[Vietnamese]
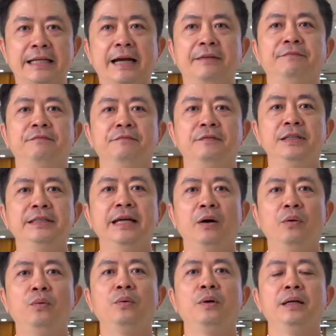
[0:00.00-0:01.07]
chạm với
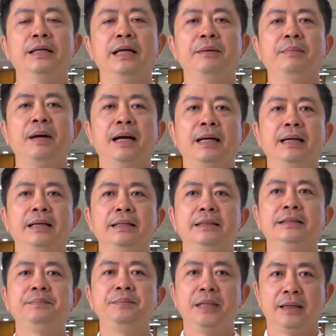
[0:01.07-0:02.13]
nhau để mà
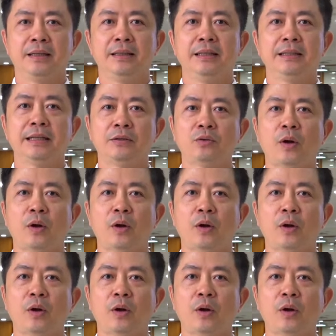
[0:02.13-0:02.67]
chấp nhận thanh